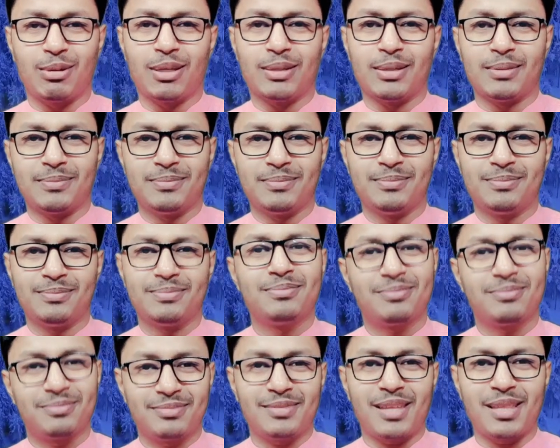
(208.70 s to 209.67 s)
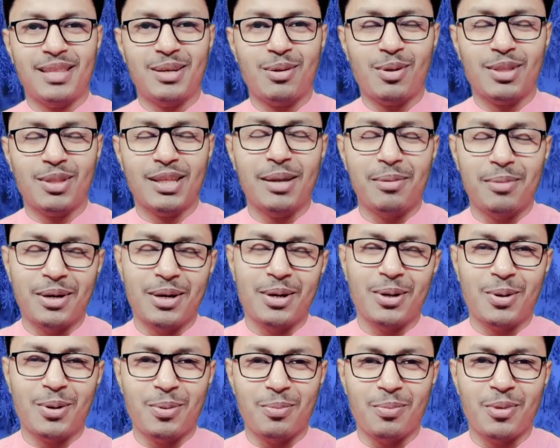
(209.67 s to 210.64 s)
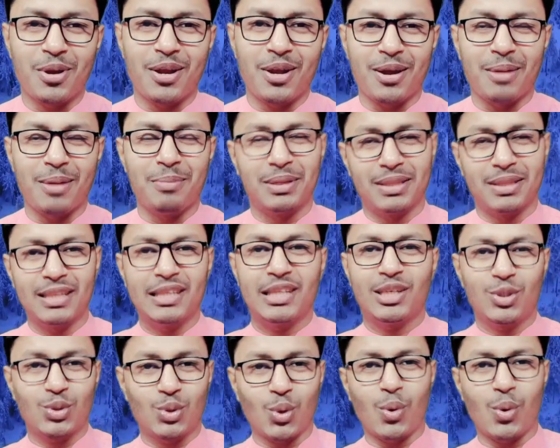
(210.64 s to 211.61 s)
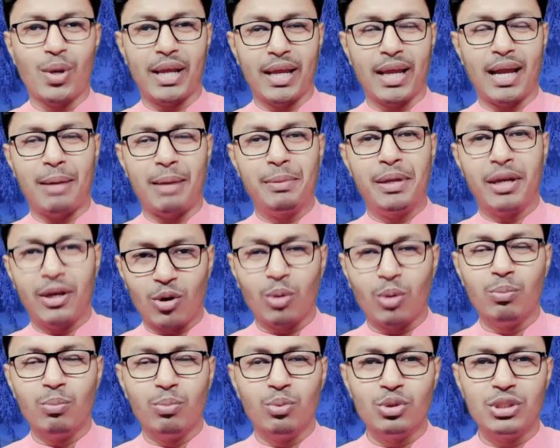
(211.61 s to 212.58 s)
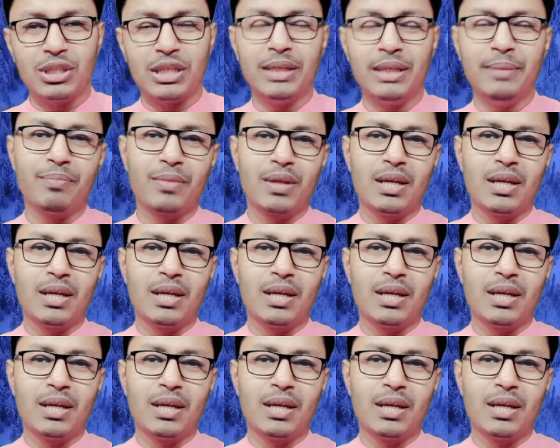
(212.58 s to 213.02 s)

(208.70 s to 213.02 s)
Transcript: করে তাদের কথায় আমার এরকম মনে হয় বা তাদের টোনে আমি এরকম বুঝি